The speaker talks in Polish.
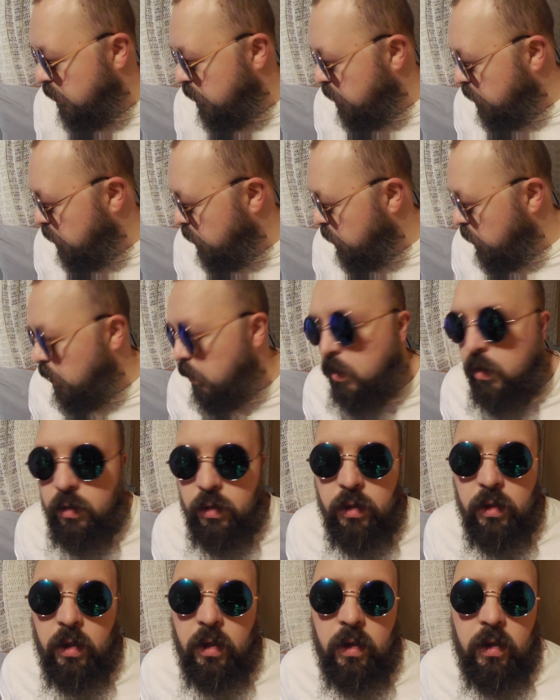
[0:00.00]
e, jeżeli
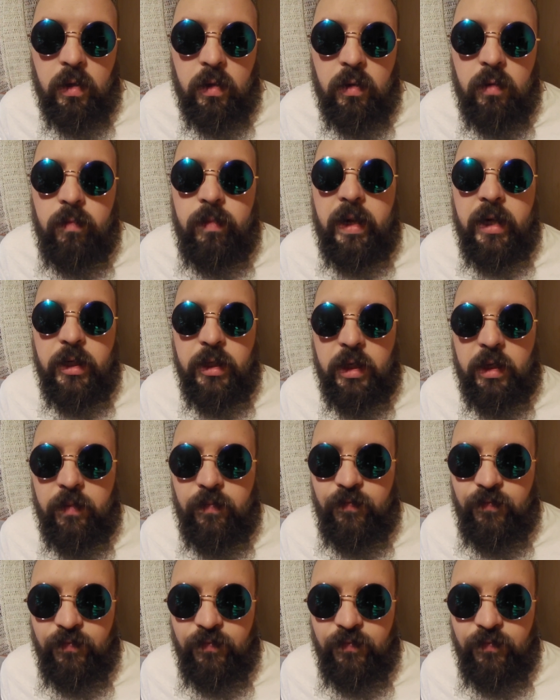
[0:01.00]
chodzi o kubeczek.